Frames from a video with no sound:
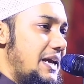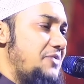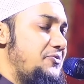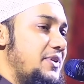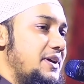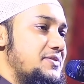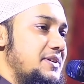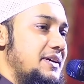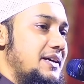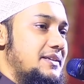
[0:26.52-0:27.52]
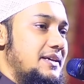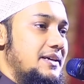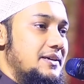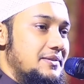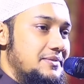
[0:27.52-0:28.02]
এভরি সিঙ্গেল
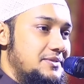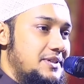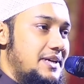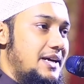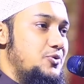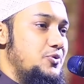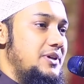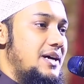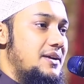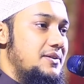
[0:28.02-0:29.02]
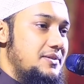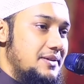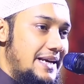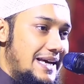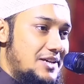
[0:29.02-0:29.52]
থিং যেটা এই দুনিয়ার
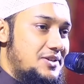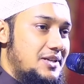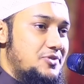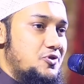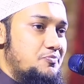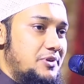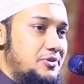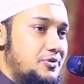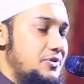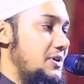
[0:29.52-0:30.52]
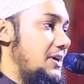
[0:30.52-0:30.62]
জ্ঞানের সাথে সম্পৃক্ত